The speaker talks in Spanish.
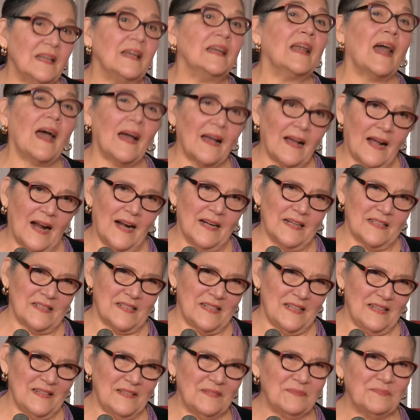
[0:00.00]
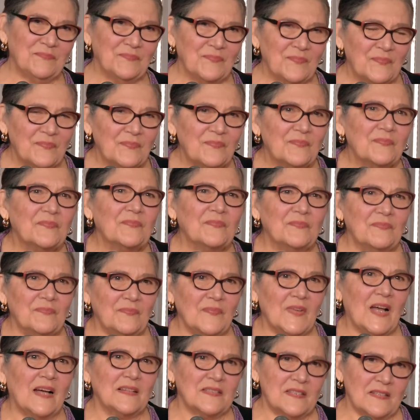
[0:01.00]
la cárcel Mm,
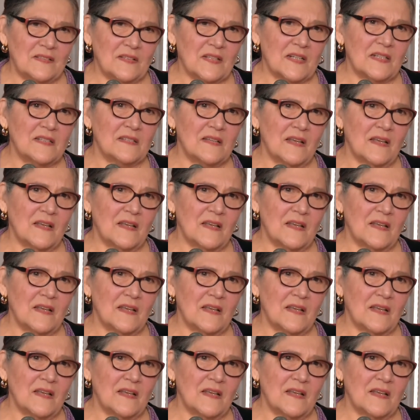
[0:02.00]
hace 13